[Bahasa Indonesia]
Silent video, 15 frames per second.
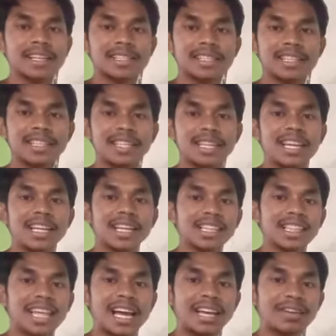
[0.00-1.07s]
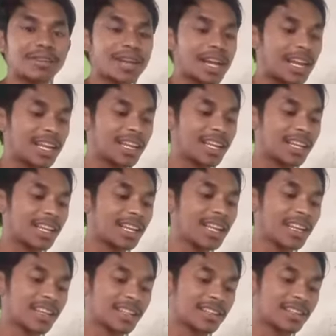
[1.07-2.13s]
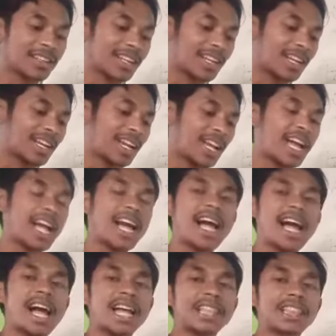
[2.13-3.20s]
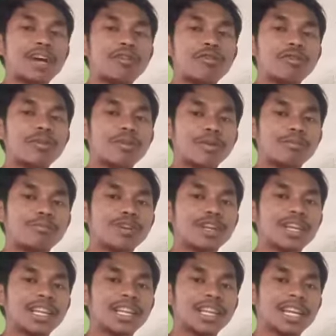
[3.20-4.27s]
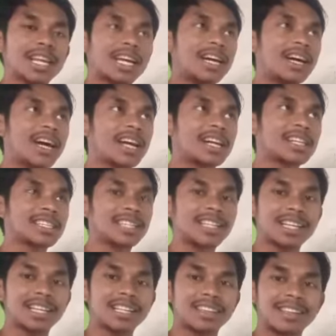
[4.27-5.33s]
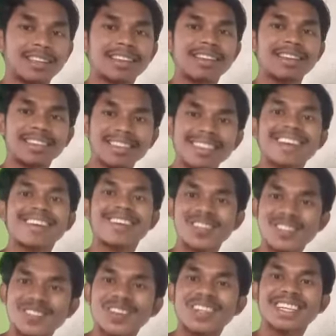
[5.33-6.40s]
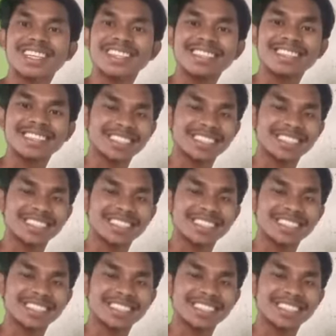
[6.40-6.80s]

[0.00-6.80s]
setelah kita aduk kayak gini atau mungkin uh, agak sedikit ini kita kocok gitu